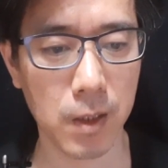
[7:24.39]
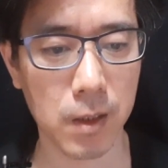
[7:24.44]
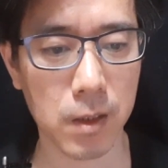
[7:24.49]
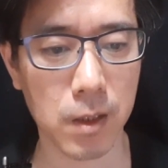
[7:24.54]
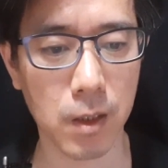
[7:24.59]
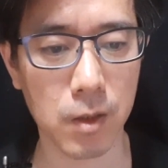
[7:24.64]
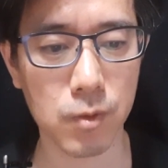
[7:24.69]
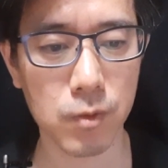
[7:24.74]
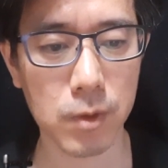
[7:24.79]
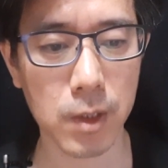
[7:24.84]

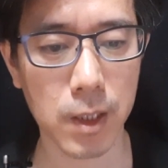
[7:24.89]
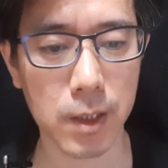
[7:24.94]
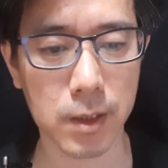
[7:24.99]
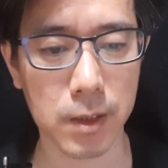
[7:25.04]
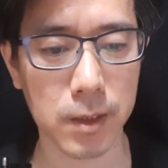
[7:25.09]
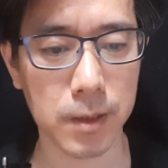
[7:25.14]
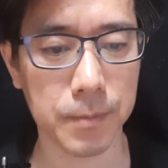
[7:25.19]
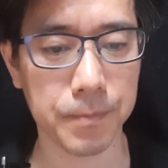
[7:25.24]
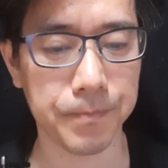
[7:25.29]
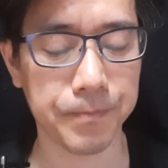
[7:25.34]

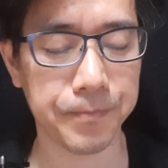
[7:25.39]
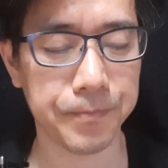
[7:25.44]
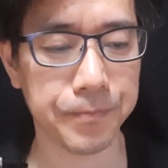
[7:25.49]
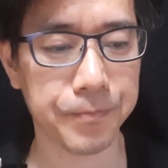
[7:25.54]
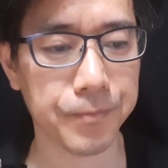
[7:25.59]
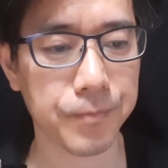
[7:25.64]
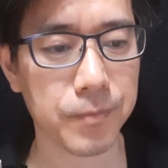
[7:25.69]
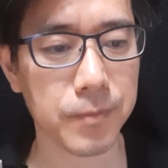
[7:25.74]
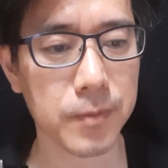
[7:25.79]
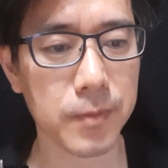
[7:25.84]
결국에는
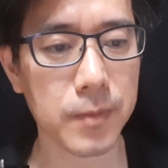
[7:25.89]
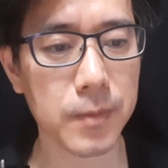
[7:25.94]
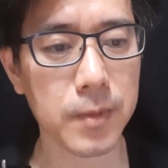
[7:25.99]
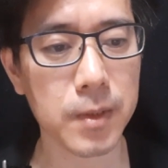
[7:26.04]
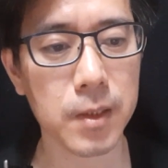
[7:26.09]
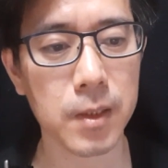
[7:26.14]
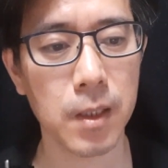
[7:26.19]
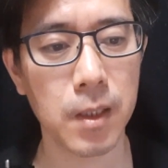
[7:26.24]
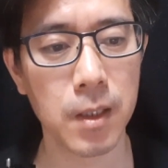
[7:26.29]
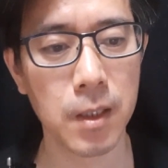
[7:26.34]

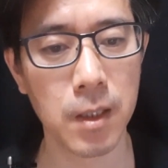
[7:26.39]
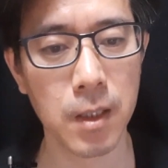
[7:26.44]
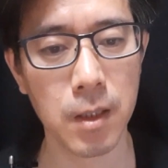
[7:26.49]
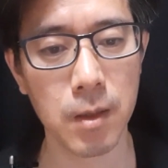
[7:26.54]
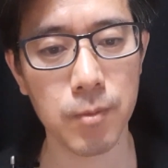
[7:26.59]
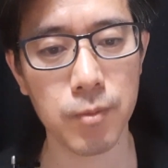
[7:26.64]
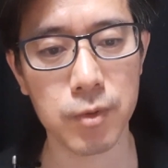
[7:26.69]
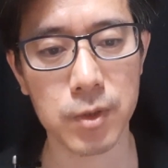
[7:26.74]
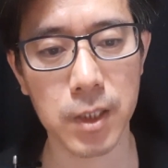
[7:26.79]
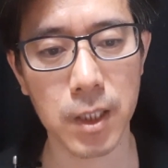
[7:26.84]

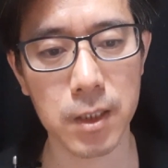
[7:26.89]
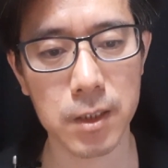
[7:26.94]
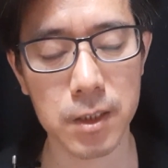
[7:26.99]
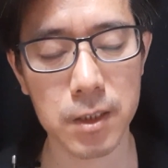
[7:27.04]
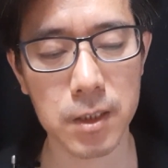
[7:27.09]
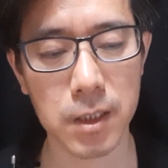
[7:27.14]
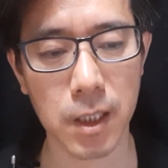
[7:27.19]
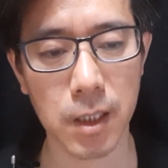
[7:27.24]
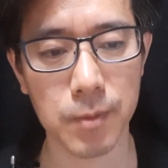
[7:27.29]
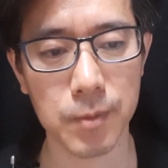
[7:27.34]
부채를
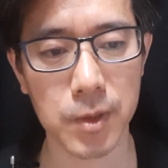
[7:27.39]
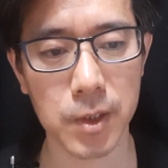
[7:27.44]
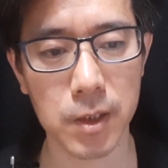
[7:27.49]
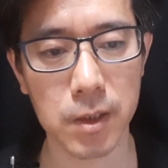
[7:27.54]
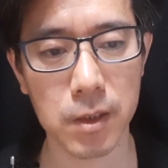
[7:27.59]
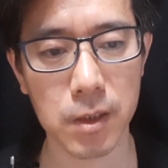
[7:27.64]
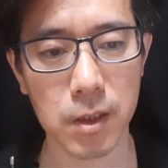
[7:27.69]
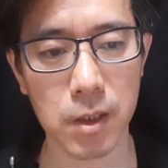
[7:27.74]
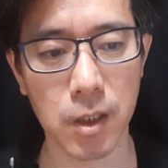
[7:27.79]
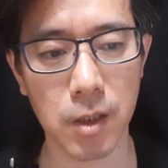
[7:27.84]
진
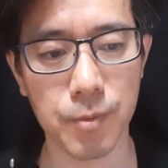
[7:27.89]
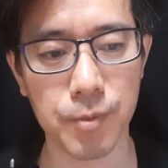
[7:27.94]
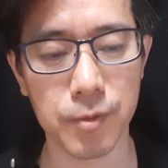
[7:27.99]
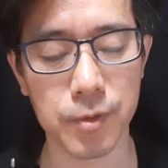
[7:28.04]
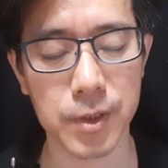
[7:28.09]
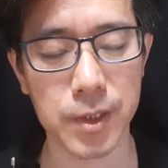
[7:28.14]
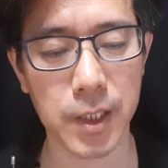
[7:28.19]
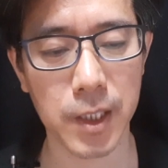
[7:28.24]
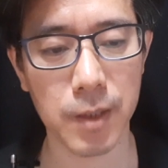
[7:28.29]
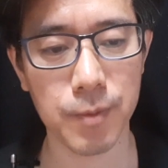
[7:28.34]
사람들은 그
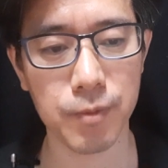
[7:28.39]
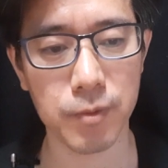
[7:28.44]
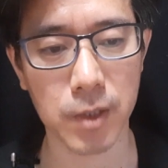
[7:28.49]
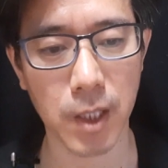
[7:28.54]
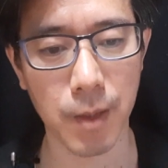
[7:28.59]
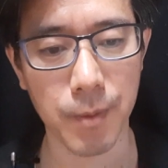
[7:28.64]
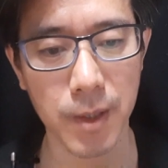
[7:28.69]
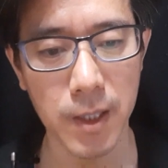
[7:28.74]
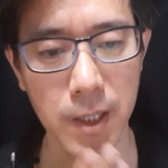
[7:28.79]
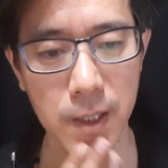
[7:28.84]
부채의
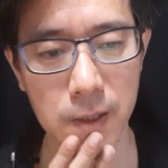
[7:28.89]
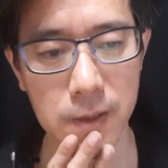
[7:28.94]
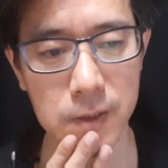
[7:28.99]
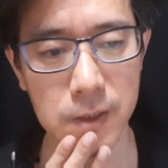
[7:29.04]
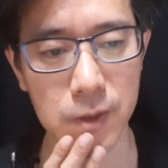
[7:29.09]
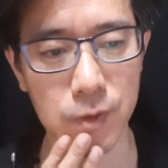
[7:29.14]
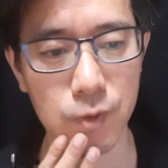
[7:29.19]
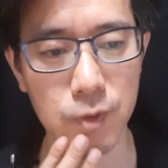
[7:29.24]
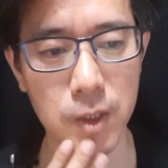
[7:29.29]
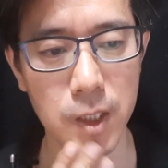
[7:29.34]
부담에
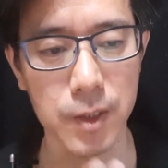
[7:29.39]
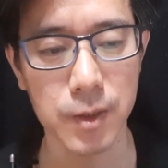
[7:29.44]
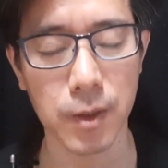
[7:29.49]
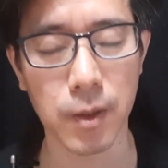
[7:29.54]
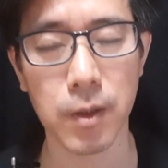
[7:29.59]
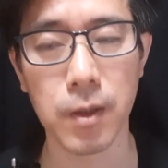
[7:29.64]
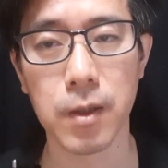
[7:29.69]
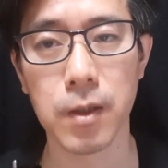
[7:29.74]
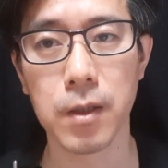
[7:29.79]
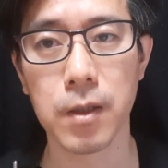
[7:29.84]

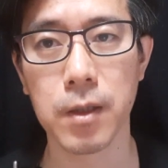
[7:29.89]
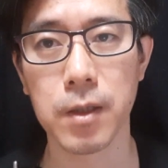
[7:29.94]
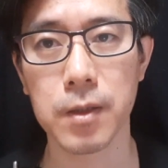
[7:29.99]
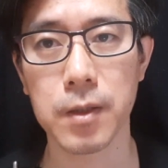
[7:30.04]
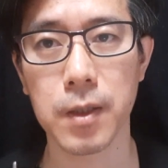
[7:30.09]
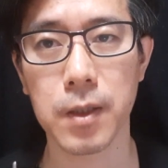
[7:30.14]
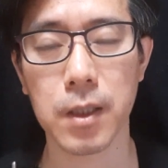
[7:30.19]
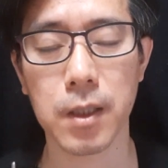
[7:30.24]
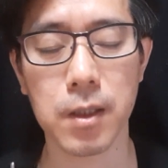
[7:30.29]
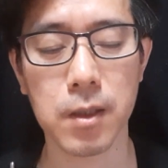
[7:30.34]
짓눌려서
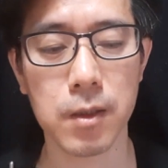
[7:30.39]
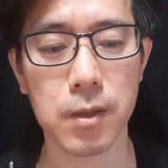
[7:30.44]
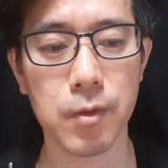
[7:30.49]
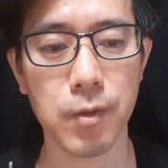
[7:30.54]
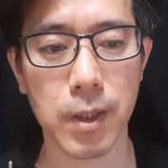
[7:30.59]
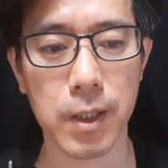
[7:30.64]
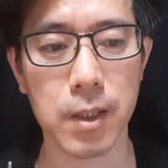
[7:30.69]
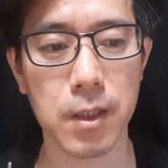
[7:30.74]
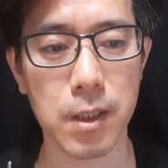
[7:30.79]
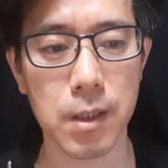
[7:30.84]
되게 큰
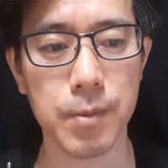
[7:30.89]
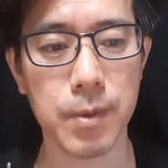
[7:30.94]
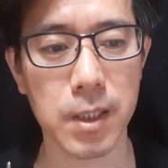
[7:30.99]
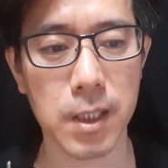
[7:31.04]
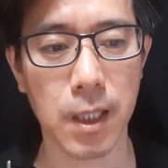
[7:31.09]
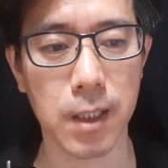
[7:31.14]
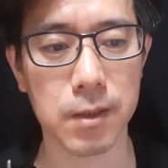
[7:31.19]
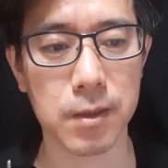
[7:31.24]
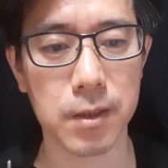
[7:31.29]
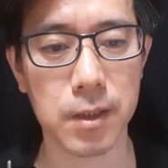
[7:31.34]
화를 입을
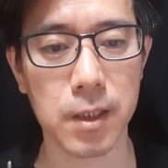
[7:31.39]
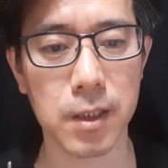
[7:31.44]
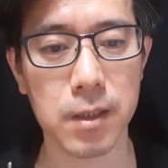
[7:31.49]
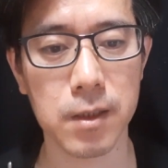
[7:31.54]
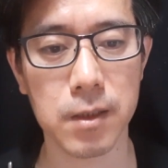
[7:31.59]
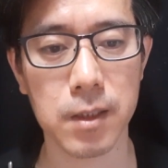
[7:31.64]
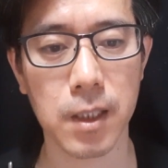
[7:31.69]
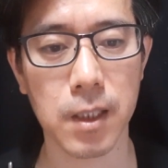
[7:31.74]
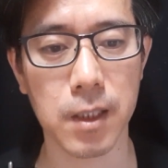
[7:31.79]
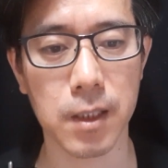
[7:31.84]
가능성이
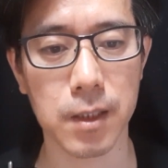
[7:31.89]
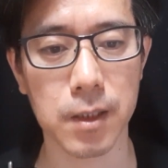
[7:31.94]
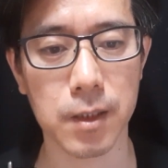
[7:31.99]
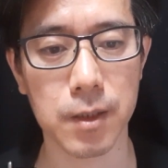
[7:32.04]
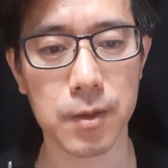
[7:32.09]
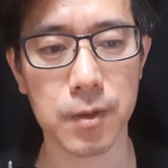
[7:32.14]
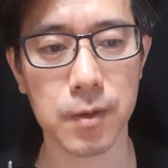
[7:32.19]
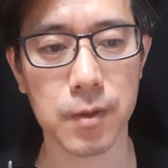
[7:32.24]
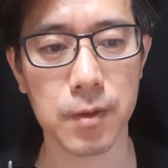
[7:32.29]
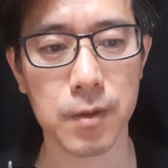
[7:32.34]
크다라는
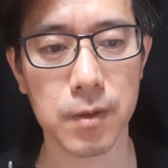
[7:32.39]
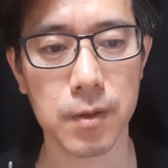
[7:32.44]
거죠.